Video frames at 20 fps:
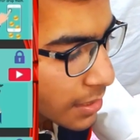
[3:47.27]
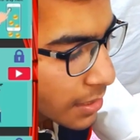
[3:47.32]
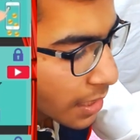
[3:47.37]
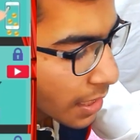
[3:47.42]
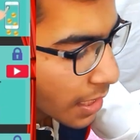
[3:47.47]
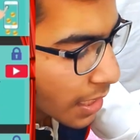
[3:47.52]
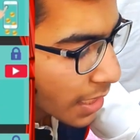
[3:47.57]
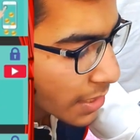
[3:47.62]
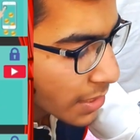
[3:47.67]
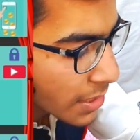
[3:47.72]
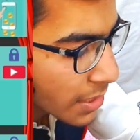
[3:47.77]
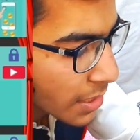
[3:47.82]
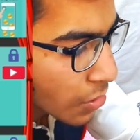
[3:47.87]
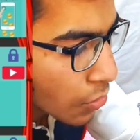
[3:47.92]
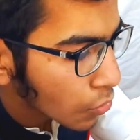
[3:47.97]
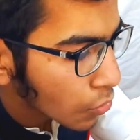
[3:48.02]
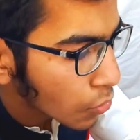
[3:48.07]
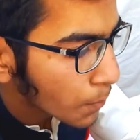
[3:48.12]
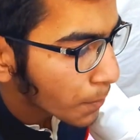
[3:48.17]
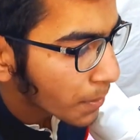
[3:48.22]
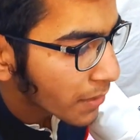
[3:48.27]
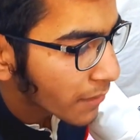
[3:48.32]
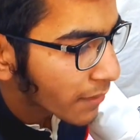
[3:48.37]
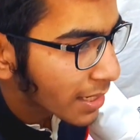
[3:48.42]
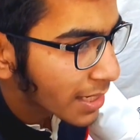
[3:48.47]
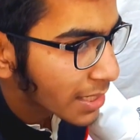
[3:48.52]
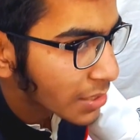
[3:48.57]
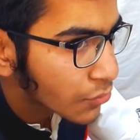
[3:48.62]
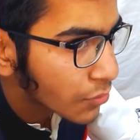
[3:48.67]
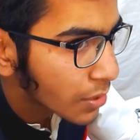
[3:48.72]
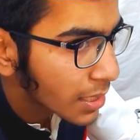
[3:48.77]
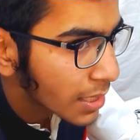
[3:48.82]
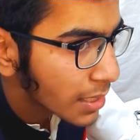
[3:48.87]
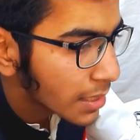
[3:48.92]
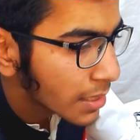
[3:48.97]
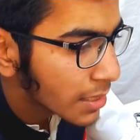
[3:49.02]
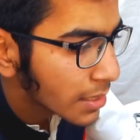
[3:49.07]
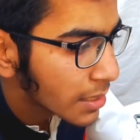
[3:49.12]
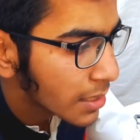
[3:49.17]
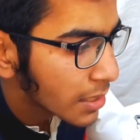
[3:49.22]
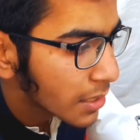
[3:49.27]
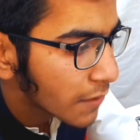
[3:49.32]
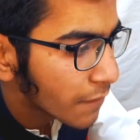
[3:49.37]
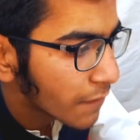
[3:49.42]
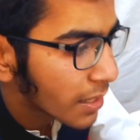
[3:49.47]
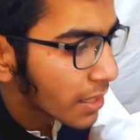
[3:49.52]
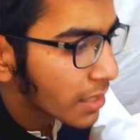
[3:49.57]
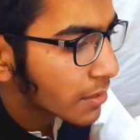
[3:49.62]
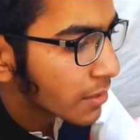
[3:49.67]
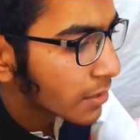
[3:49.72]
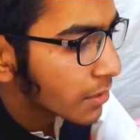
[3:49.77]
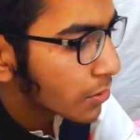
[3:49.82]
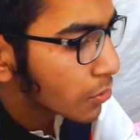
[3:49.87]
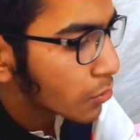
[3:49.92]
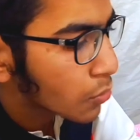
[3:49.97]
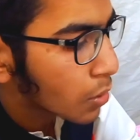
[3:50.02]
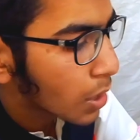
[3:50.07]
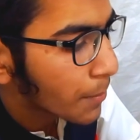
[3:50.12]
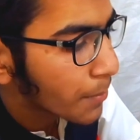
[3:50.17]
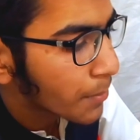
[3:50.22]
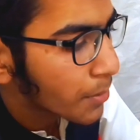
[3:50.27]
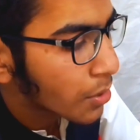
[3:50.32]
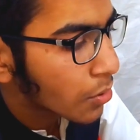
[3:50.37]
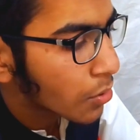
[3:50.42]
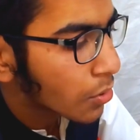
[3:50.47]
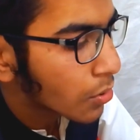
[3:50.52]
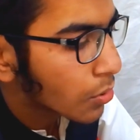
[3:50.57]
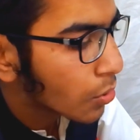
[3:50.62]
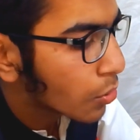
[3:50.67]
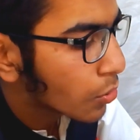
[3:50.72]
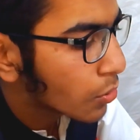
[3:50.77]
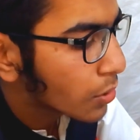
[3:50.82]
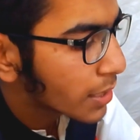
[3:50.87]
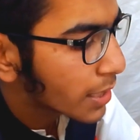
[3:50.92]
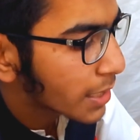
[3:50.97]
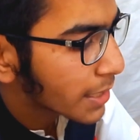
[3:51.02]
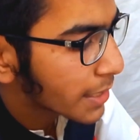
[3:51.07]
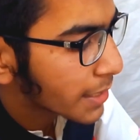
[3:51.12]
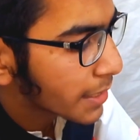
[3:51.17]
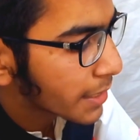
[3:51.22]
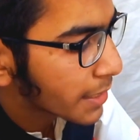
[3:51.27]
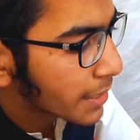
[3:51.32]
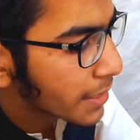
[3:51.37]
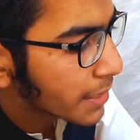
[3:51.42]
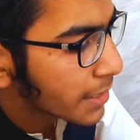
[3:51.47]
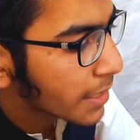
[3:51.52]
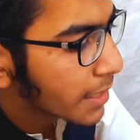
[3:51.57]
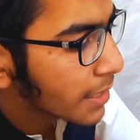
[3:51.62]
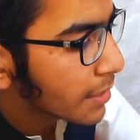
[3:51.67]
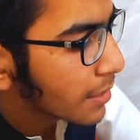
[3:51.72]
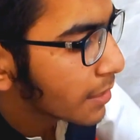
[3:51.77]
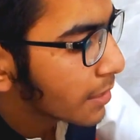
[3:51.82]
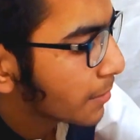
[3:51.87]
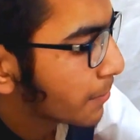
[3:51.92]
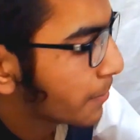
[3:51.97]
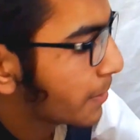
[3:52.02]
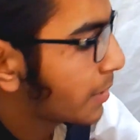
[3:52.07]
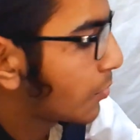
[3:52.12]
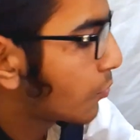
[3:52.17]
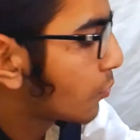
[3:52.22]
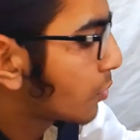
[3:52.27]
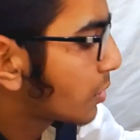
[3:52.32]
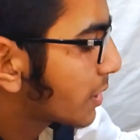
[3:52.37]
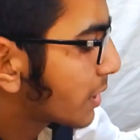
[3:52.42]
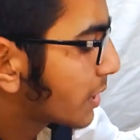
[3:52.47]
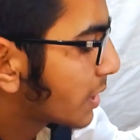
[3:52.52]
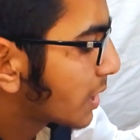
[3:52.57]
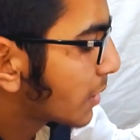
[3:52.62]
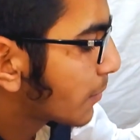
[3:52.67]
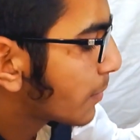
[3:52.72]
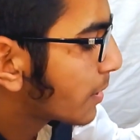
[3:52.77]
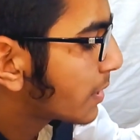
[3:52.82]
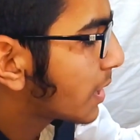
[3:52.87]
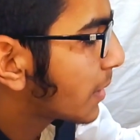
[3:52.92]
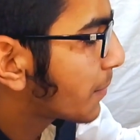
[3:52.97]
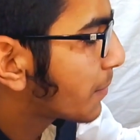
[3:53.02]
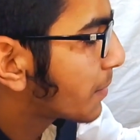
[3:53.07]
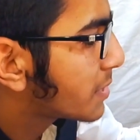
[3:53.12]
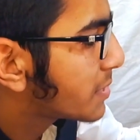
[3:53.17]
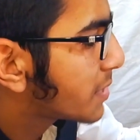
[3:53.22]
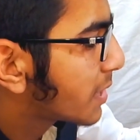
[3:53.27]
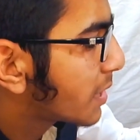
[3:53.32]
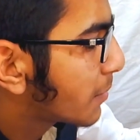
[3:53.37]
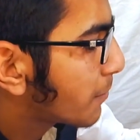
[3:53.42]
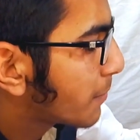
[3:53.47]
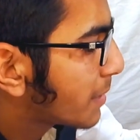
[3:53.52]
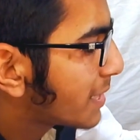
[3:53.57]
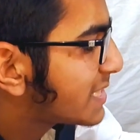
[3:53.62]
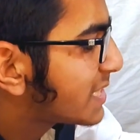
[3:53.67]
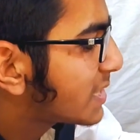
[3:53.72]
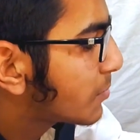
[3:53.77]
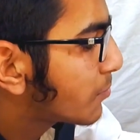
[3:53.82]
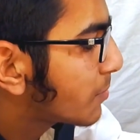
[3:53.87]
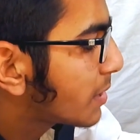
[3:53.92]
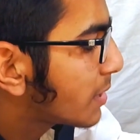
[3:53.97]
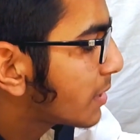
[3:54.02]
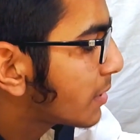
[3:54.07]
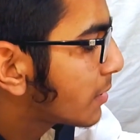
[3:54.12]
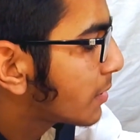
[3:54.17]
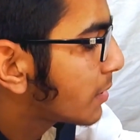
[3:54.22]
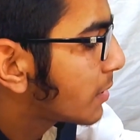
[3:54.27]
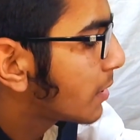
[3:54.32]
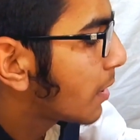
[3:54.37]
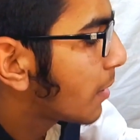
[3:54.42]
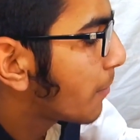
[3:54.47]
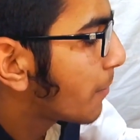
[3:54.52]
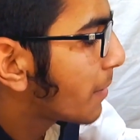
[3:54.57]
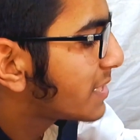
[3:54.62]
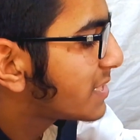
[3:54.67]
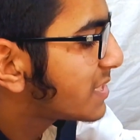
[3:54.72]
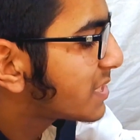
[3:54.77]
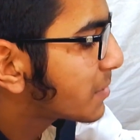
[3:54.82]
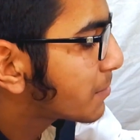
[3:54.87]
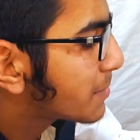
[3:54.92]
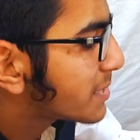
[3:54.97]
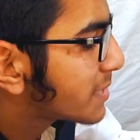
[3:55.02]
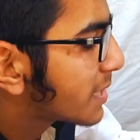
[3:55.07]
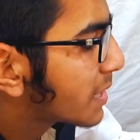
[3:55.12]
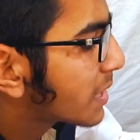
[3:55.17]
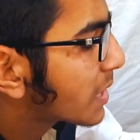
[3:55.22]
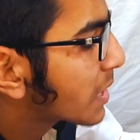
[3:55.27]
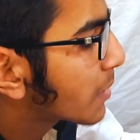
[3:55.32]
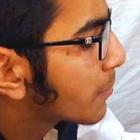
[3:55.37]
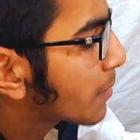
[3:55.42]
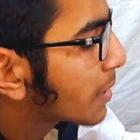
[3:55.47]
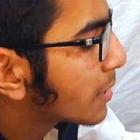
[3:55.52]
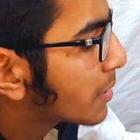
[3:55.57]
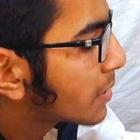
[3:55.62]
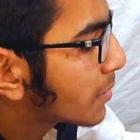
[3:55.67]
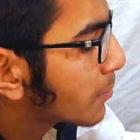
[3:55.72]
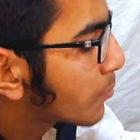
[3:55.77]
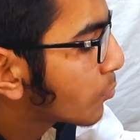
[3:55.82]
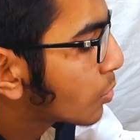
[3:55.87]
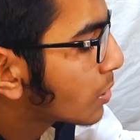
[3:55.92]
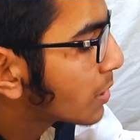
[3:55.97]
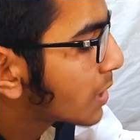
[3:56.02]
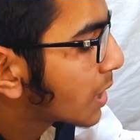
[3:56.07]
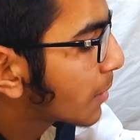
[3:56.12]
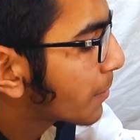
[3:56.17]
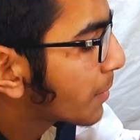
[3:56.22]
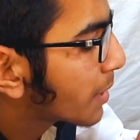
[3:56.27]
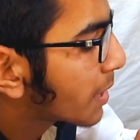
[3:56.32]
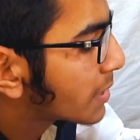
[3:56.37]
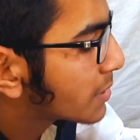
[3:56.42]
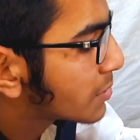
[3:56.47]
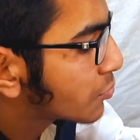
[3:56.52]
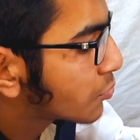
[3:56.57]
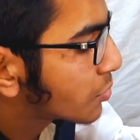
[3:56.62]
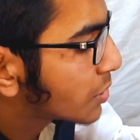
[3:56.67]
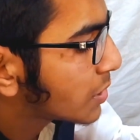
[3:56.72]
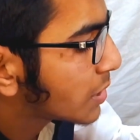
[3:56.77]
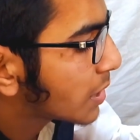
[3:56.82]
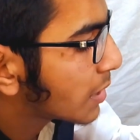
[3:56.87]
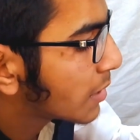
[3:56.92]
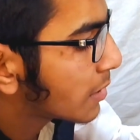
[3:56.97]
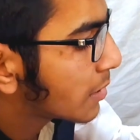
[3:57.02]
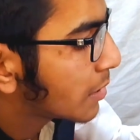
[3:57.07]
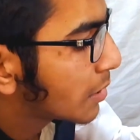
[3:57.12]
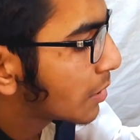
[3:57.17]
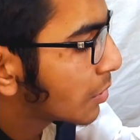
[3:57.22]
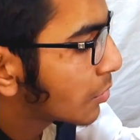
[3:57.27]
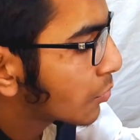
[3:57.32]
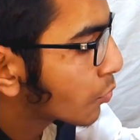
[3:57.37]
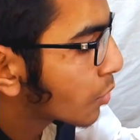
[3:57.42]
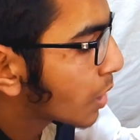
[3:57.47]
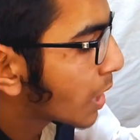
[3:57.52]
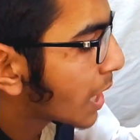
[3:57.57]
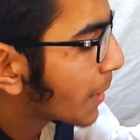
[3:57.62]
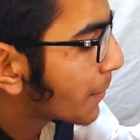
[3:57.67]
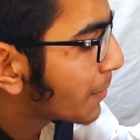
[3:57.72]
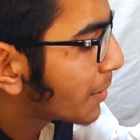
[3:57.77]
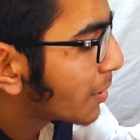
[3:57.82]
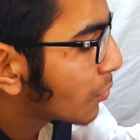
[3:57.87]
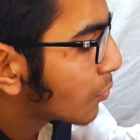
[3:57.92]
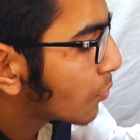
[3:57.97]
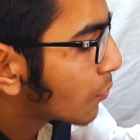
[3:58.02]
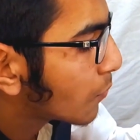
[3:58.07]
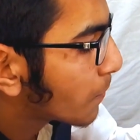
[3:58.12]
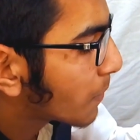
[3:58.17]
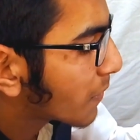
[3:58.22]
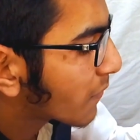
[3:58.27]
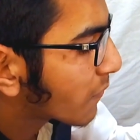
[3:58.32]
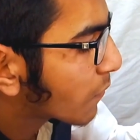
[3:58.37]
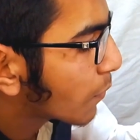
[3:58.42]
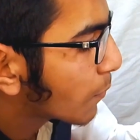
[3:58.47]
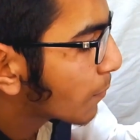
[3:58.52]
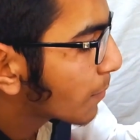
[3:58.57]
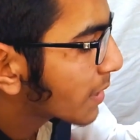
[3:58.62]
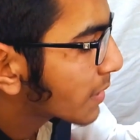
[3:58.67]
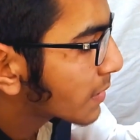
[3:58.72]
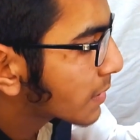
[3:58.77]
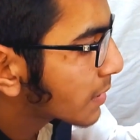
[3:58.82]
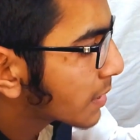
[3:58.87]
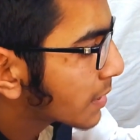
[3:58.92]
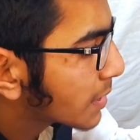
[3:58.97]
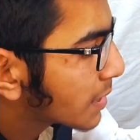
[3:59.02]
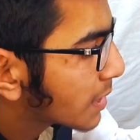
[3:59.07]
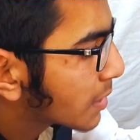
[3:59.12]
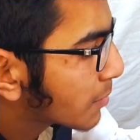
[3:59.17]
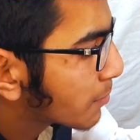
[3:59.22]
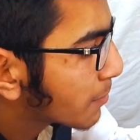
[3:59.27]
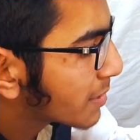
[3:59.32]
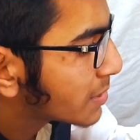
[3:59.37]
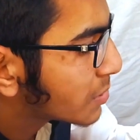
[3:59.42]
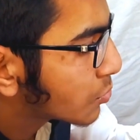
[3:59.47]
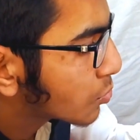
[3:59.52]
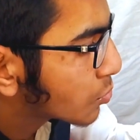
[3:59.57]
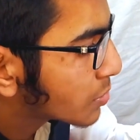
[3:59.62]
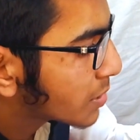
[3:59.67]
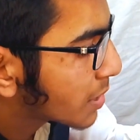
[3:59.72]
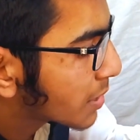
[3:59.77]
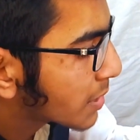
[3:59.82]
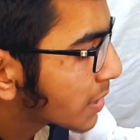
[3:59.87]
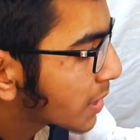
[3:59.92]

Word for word: हाथ के ऊपर वाला जो है इफेक्ट इसको आपने ऑन कर लेना है ठीक है मैंने ऑन करने के बाद आपने जाना है मैजिक में मैजिक में जाने के बाद ये बॉल यहाँ पे आ चुकी है तो आपने परफॉर्म कैसे करना है इस मैजिक को जैसे